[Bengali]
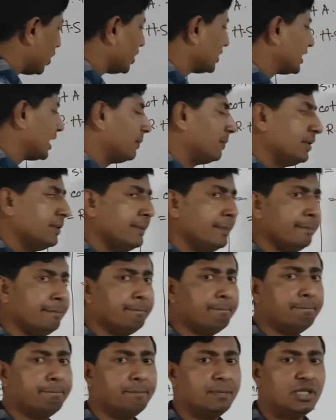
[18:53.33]
সহজ আমি
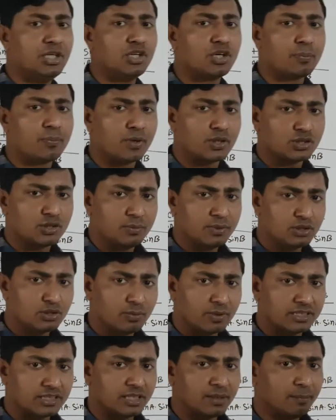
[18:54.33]
ভিডিওর প্রথমে
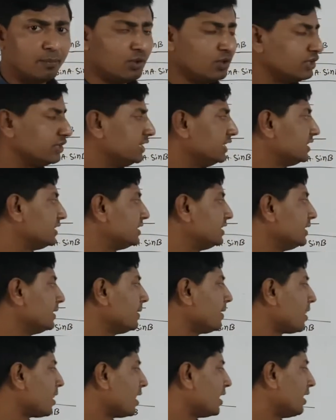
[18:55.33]
তোমাদের বলে দিয়েছি
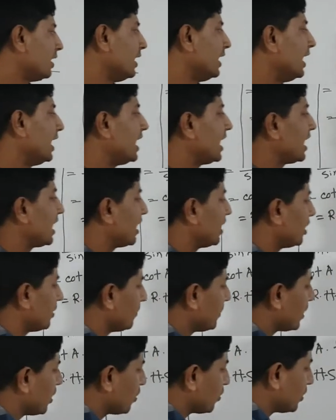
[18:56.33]
এগারো
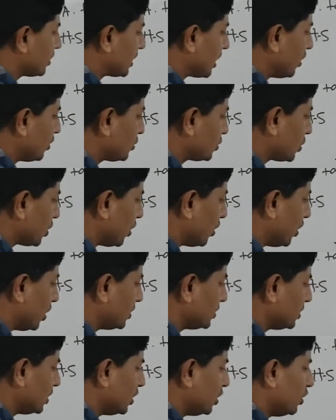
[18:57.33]
নাম্বার অঙ্কটাও
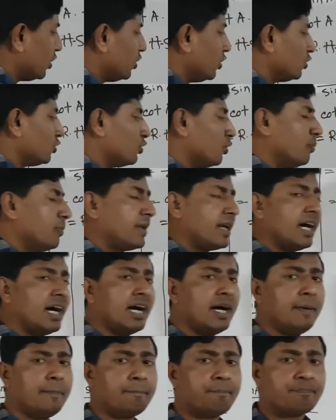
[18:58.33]
সহজ
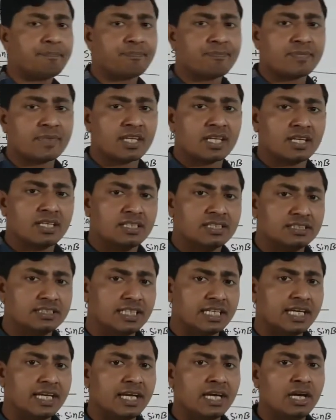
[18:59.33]
তোমরা
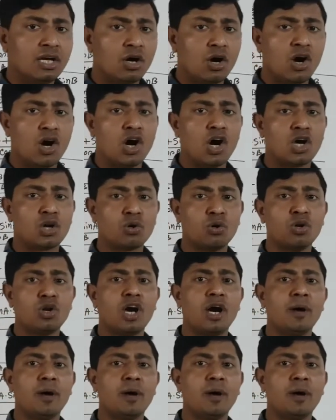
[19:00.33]
যে হর ও